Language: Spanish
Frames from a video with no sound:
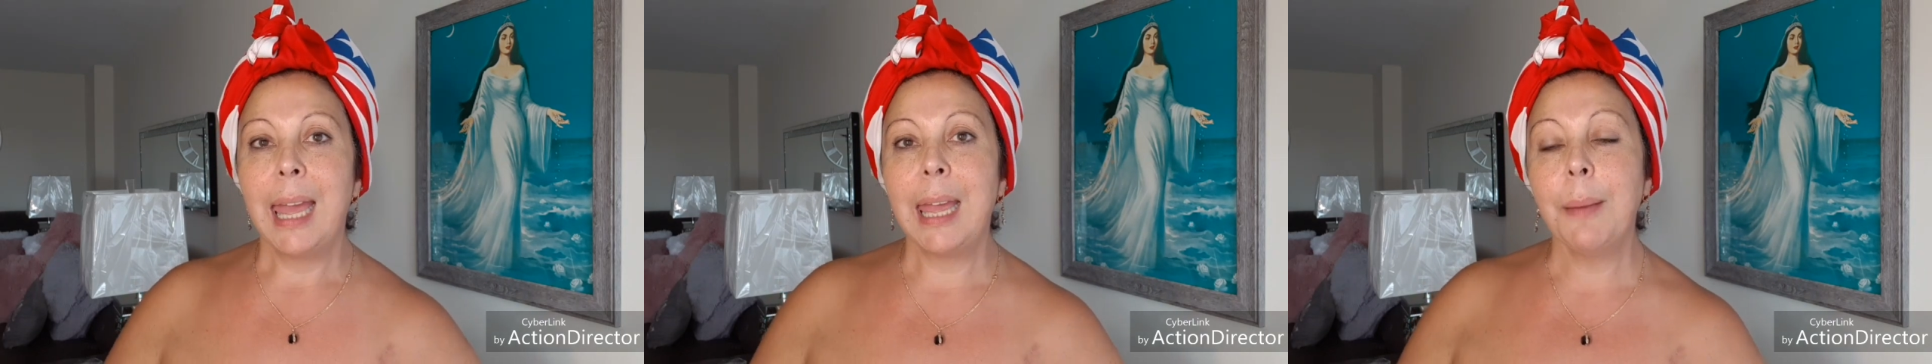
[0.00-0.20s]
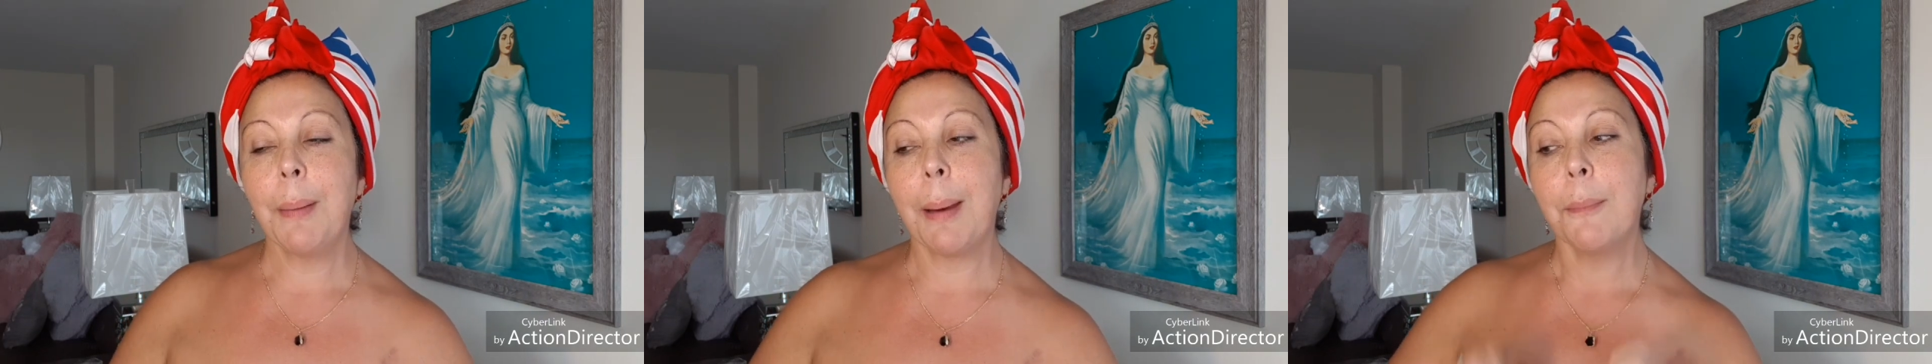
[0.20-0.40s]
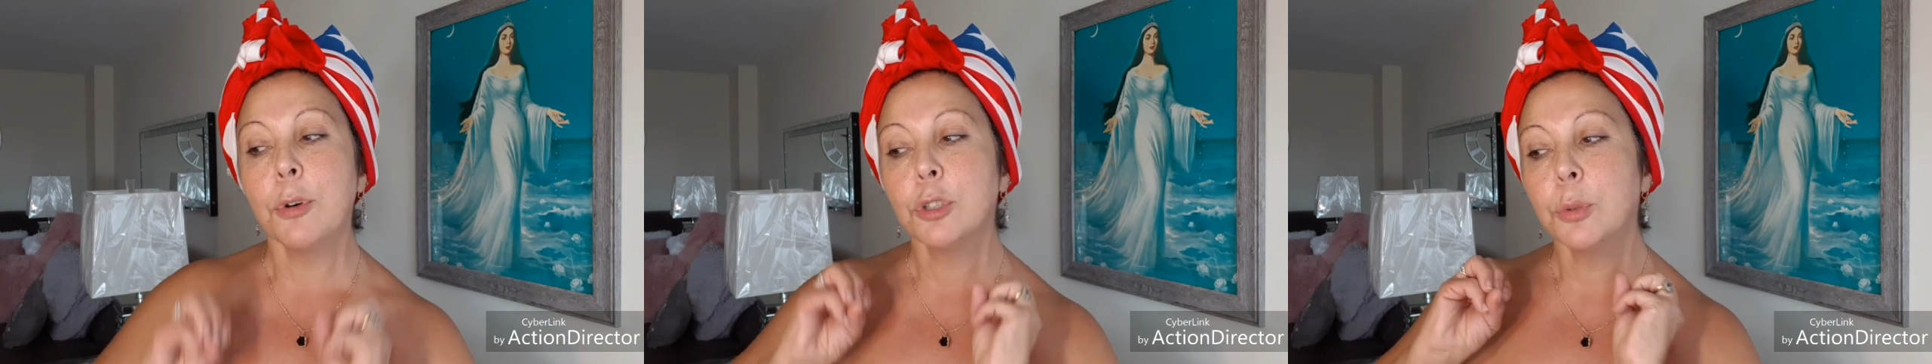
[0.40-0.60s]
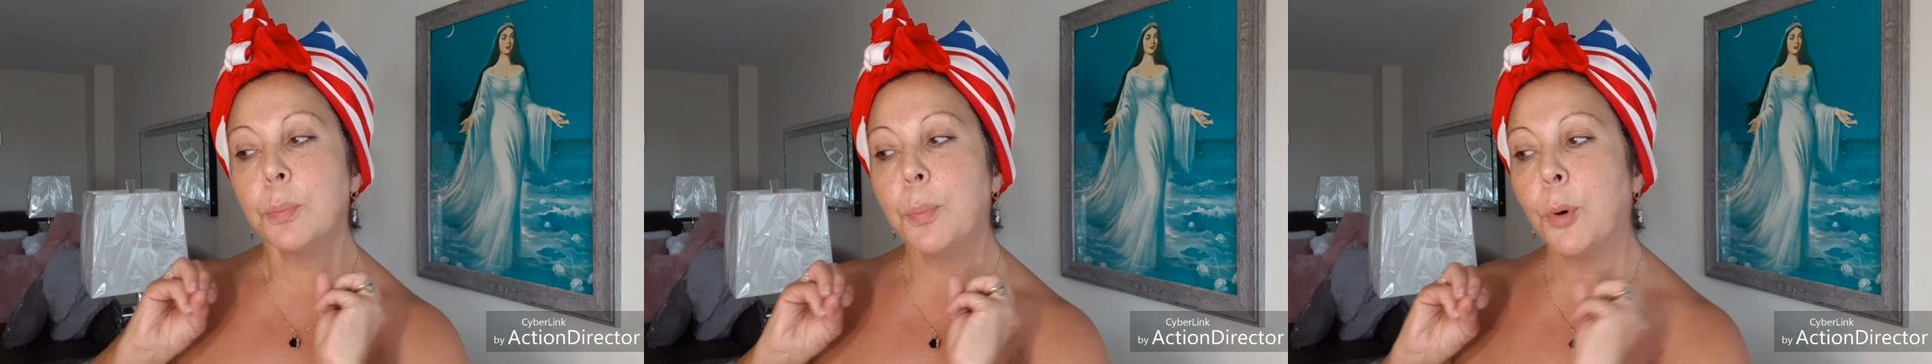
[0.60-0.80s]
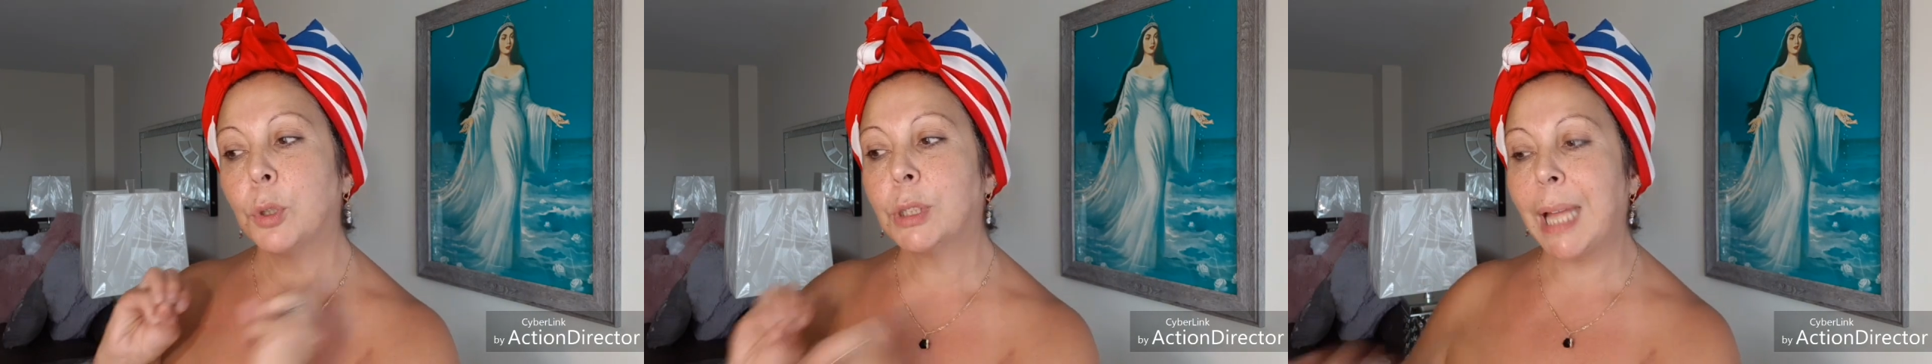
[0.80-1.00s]
y
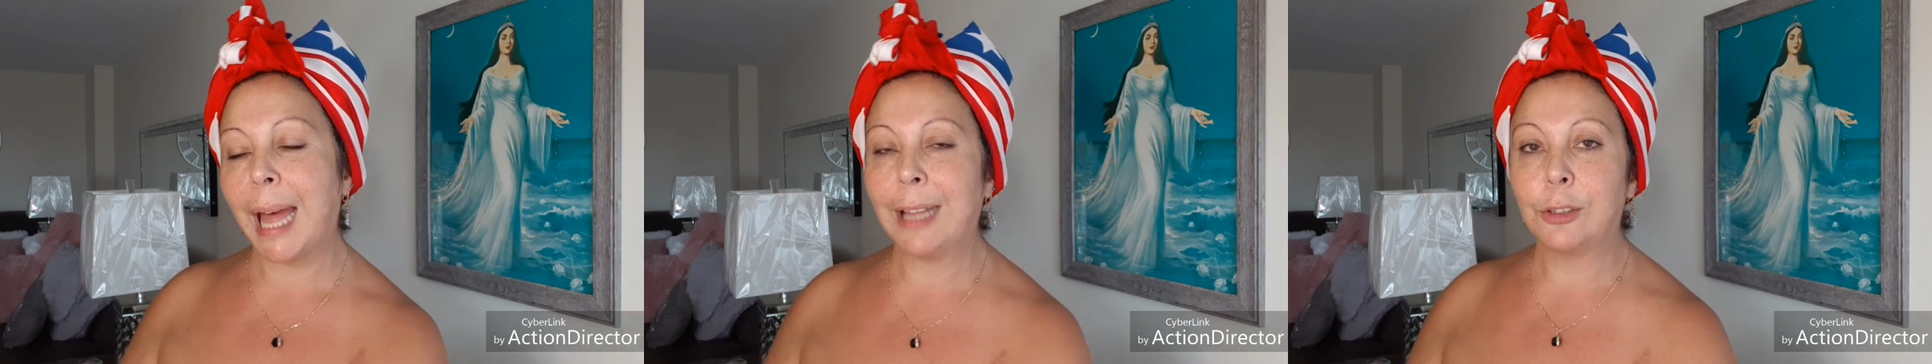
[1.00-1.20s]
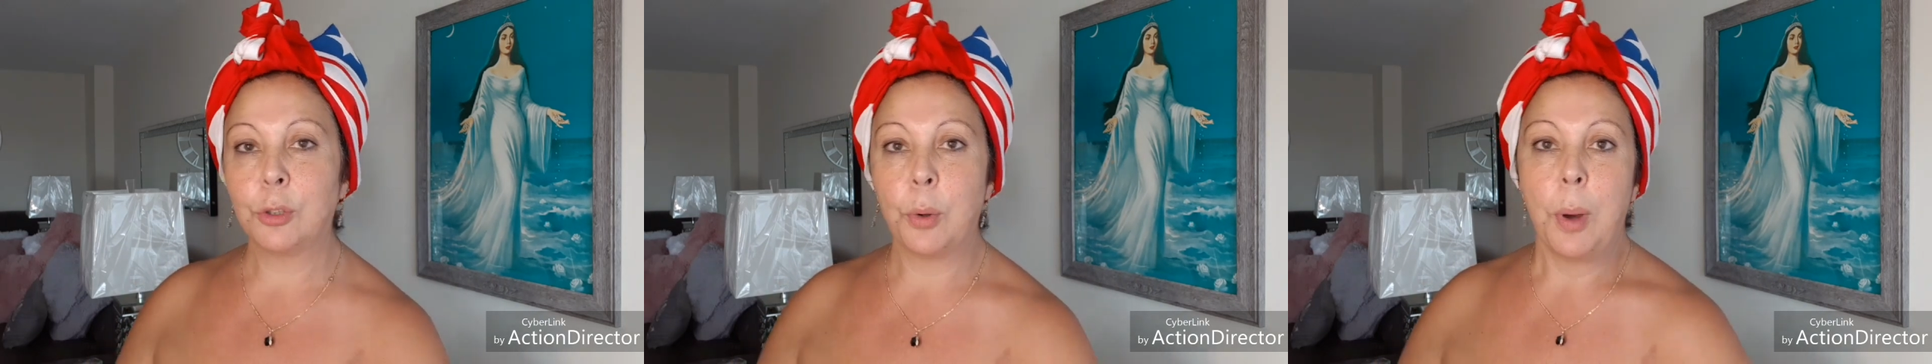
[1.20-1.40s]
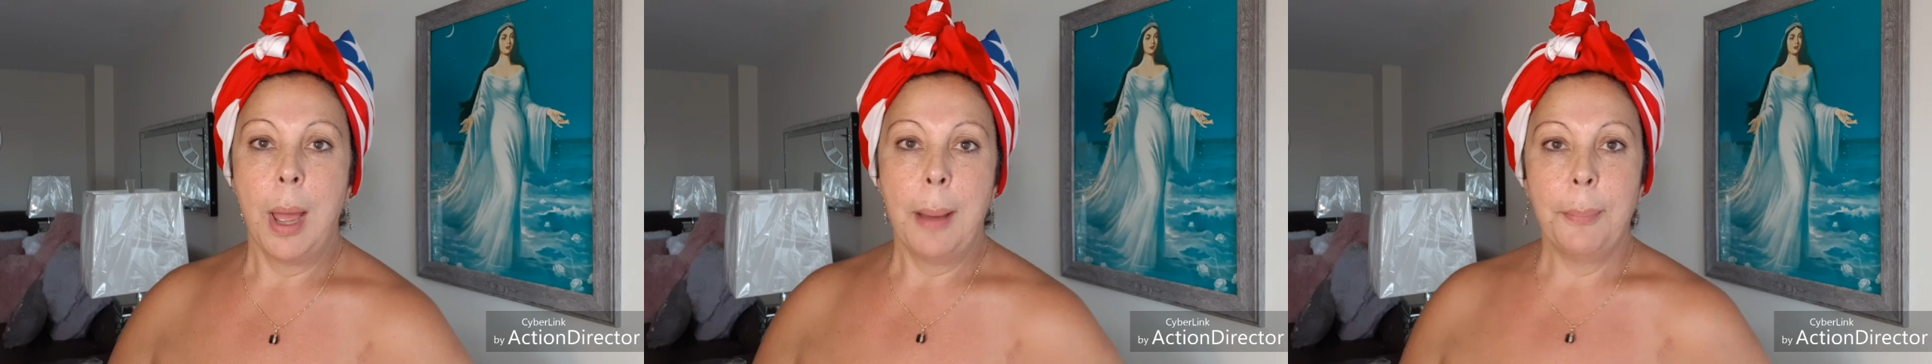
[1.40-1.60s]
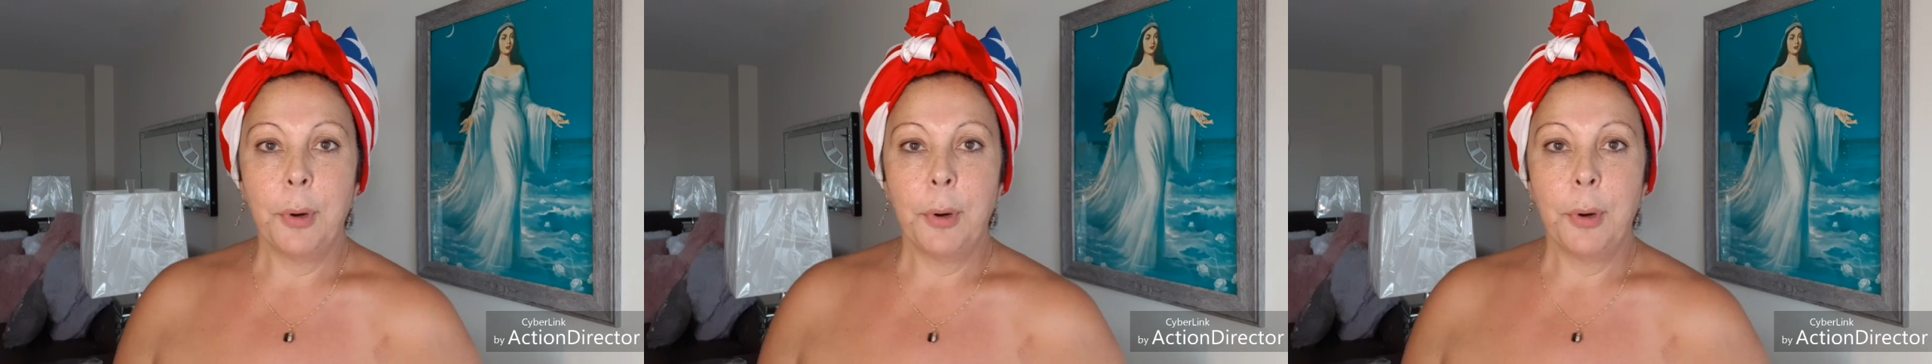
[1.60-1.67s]
vamos botando.